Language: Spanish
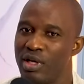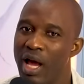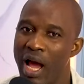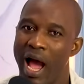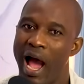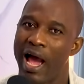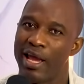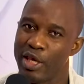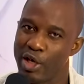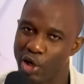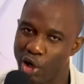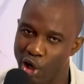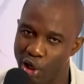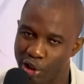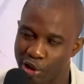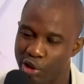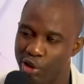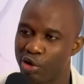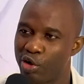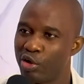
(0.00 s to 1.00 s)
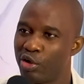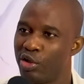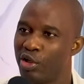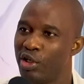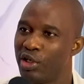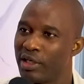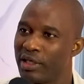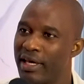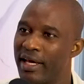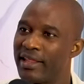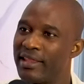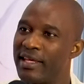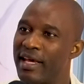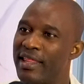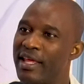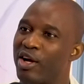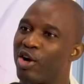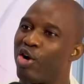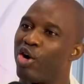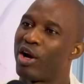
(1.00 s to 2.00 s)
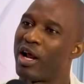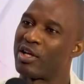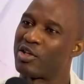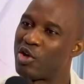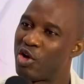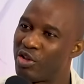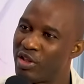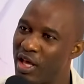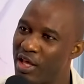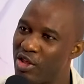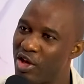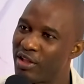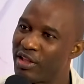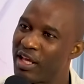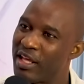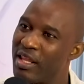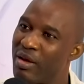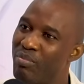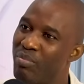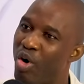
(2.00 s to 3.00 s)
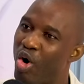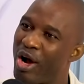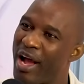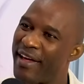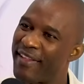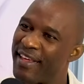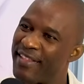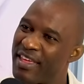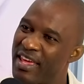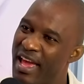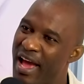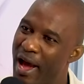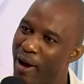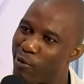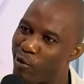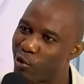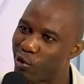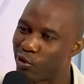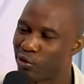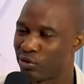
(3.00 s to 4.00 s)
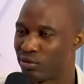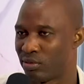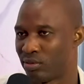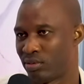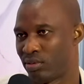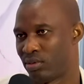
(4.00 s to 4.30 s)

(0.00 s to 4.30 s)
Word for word: Hay otro que tienen corazón de Dios y tienen boca de diablo.